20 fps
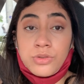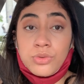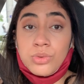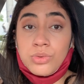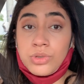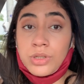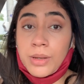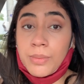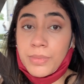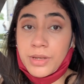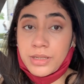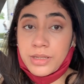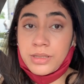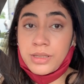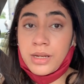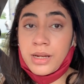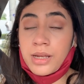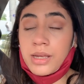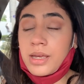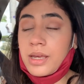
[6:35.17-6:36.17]
su
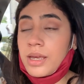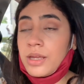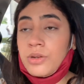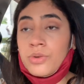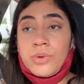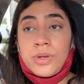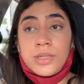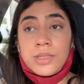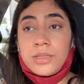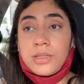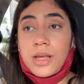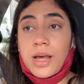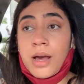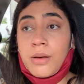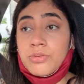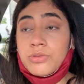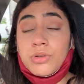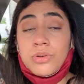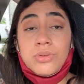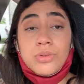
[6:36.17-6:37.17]
semestre que no es
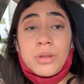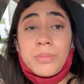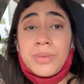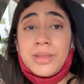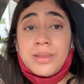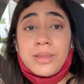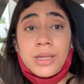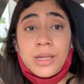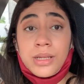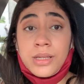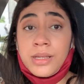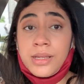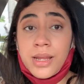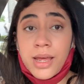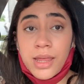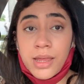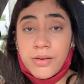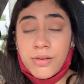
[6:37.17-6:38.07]
absolutamente nada